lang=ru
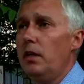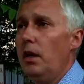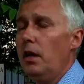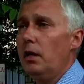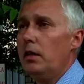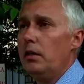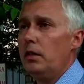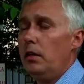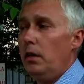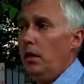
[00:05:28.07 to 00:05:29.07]
С целью
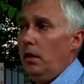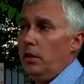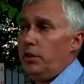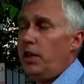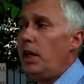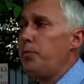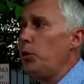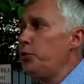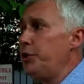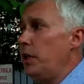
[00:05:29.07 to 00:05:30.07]
с целью
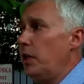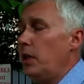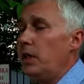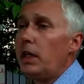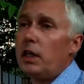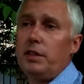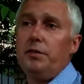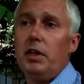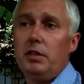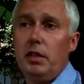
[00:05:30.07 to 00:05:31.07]
получения неких
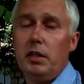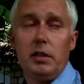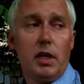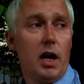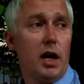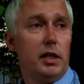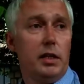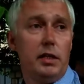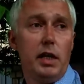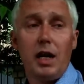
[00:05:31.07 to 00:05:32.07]
сведений на,
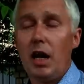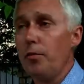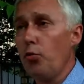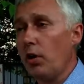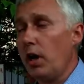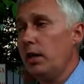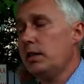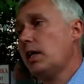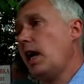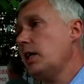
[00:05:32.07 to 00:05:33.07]
и оговора
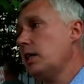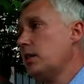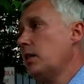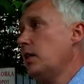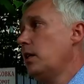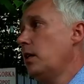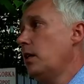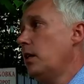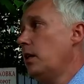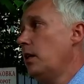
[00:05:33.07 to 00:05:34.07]
на каких-то
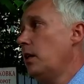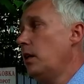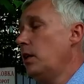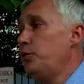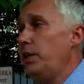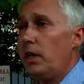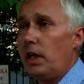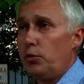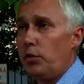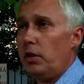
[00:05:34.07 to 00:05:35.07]
а, людей,
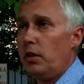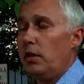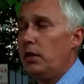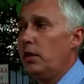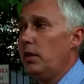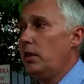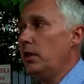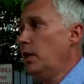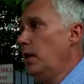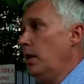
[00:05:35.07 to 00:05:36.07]

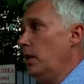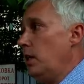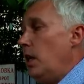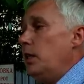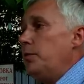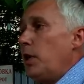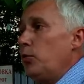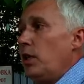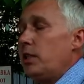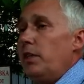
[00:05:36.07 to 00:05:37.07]
которые я не
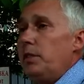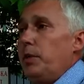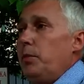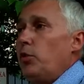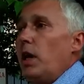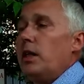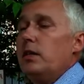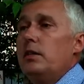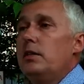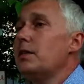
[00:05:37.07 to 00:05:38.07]
могу назвать, потому как
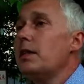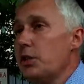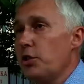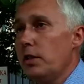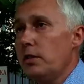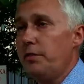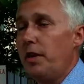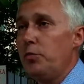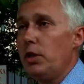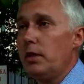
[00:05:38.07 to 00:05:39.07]
не слышал эти
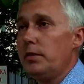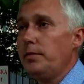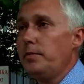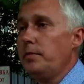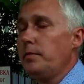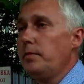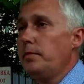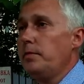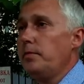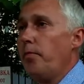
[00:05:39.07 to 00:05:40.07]
фамилии. Понял. То есть вы как
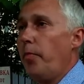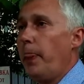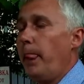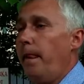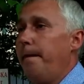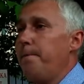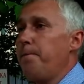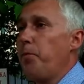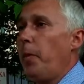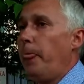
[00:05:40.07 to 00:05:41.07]
адвокат полагаете, что
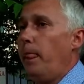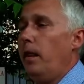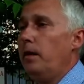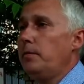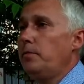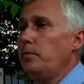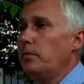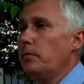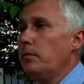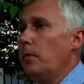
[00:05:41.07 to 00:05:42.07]
Марину Александровну Шуляк
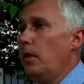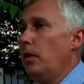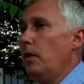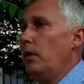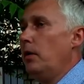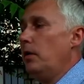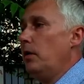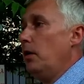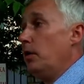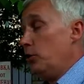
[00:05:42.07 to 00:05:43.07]
сейчас используют
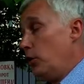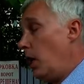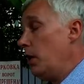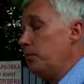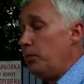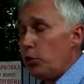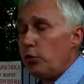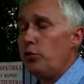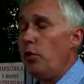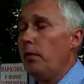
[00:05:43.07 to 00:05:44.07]
как инструмент? Да, так,
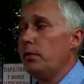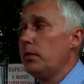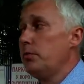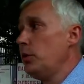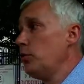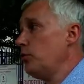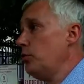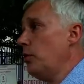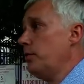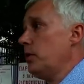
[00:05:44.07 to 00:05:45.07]
безусловно,
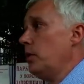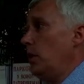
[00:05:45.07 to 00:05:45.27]
безусловно.